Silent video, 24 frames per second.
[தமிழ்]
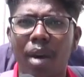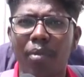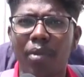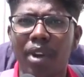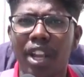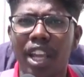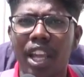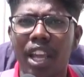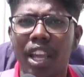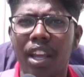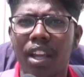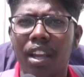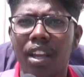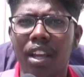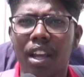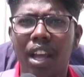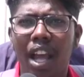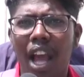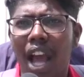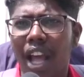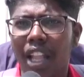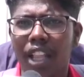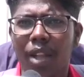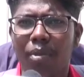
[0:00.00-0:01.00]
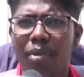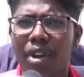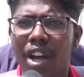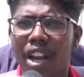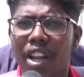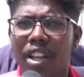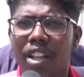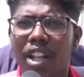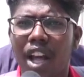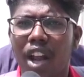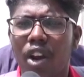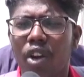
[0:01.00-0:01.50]
காமெடி அந்த
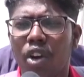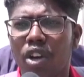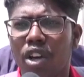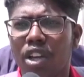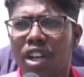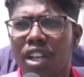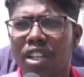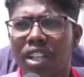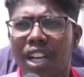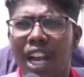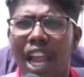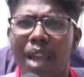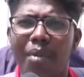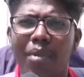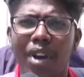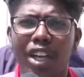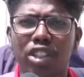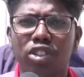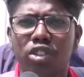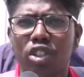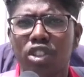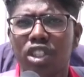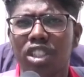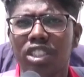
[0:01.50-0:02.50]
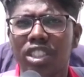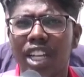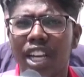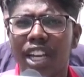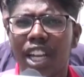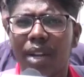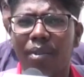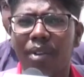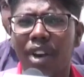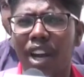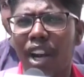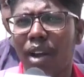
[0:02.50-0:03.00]
மாதிரி இருந்தாலும் கிளைமேக்ஸ் கொஞ்சம்
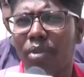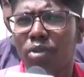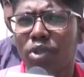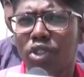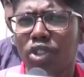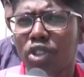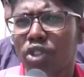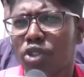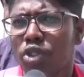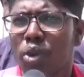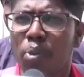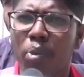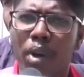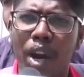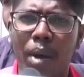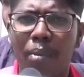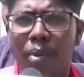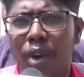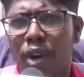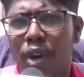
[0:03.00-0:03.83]
சென்டிமெண்டாக முடிச்சு சூப்பராக